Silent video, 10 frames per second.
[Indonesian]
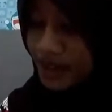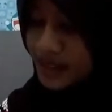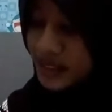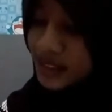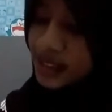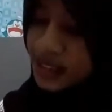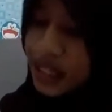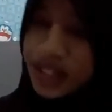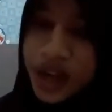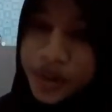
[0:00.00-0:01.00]
Di sini
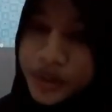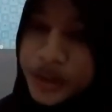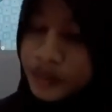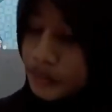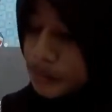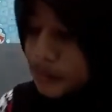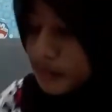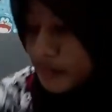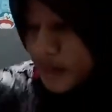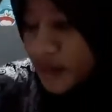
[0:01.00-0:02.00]
diketahui
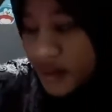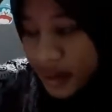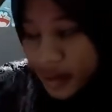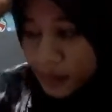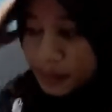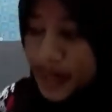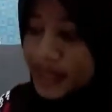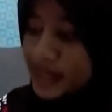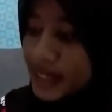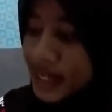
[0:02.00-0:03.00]

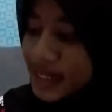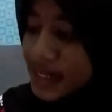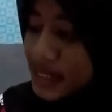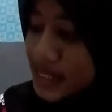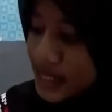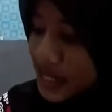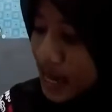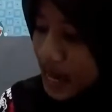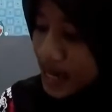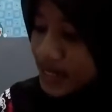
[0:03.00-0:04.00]
panjang sisi
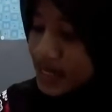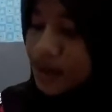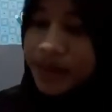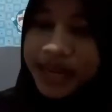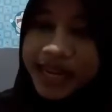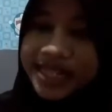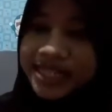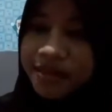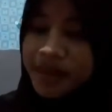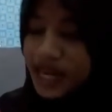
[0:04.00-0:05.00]
A sama
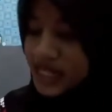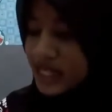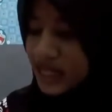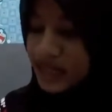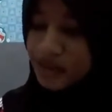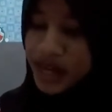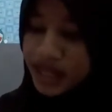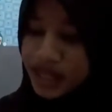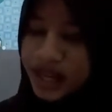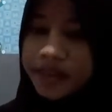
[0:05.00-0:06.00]
dengan 9
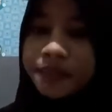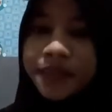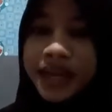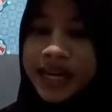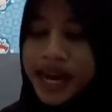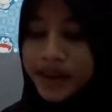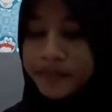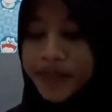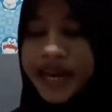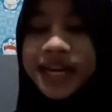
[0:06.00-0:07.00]
cm
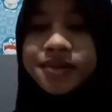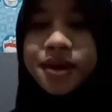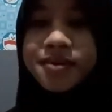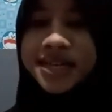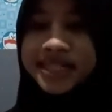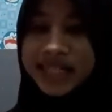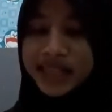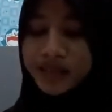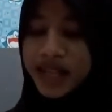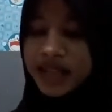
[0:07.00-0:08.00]
dan B 15
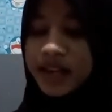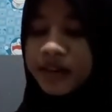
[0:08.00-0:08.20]
cm.